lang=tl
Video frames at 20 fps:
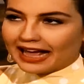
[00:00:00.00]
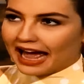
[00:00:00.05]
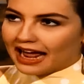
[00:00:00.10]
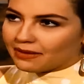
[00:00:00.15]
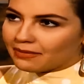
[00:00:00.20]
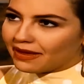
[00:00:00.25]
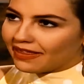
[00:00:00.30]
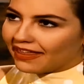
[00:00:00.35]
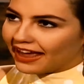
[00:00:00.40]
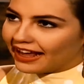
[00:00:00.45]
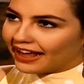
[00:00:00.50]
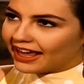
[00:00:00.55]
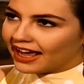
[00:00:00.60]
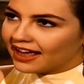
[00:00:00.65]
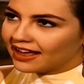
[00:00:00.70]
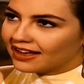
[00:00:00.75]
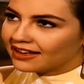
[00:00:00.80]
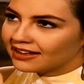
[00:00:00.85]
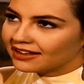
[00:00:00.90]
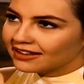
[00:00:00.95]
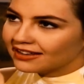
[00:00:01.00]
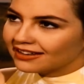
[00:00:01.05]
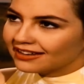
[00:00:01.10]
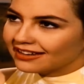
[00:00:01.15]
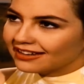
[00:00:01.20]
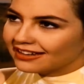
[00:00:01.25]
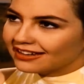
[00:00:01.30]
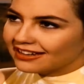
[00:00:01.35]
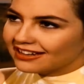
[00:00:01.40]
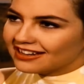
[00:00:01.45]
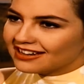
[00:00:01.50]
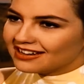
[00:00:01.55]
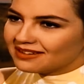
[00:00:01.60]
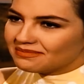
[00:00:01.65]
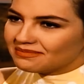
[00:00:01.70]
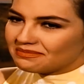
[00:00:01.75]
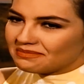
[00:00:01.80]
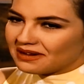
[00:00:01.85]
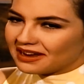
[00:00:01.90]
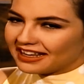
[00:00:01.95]
Paghihiganti ako sa kanya.
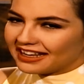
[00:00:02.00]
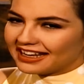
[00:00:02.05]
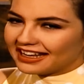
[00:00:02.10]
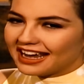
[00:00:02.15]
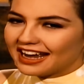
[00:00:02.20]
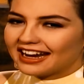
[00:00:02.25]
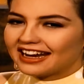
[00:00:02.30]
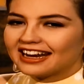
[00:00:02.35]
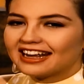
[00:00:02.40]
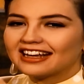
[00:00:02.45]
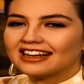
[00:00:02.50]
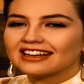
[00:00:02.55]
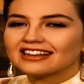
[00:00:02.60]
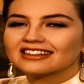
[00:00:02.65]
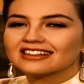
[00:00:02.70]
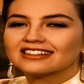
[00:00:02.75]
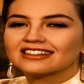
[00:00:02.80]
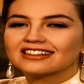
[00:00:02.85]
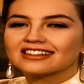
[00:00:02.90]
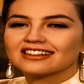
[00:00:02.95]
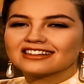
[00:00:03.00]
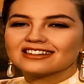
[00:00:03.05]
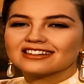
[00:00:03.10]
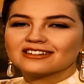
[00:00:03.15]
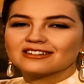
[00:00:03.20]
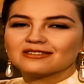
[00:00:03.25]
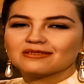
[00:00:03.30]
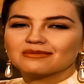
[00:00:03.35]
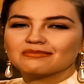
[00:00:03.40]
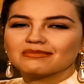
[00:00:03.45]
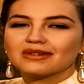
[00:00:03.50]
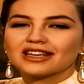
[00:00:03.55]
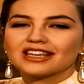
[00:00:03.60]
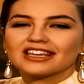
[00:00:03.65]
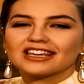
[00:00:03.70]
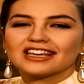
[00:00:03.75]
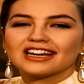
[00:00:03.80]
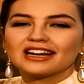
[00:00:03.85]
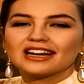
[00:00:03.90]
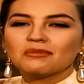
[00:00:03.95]
Sa wakas.
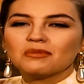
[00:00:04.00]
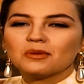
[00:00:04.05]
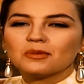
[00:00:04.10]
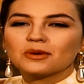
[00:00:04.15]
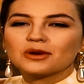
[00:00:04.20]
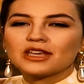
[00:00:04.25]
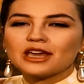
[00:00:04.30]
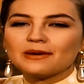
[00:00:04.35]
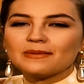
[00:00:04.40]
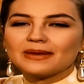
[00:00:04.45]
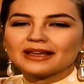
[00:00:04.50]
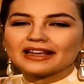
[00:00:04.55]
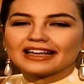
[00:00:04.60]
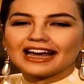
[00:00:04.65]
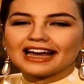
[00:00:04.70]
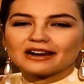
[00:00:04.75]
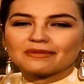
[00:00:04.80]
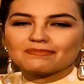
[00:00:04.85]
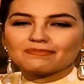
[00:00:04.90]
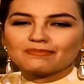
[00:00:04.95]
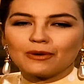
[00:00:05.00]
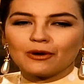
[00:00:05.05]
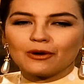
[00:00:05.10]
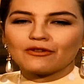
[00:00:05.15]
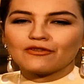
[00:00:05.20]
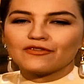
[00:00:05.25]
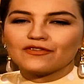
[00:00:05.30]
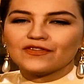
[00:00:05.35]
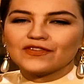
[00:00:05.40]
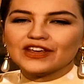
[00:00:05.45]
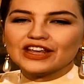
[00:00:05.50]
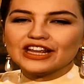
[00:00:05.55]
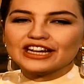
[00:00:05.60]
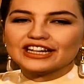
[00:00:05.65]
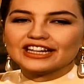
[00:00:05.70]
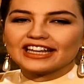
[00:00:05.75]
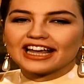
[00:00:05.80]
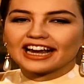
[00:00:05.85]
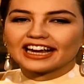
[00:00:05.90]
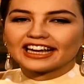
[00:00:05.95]
Sa wakas, mapaghihigantihan
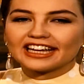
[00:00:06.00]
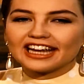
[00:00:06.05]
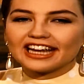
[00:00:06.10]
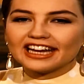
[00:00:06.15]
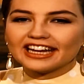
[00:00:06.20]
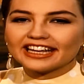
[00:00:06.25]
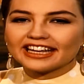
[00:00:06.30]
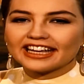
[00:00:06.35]
ko na si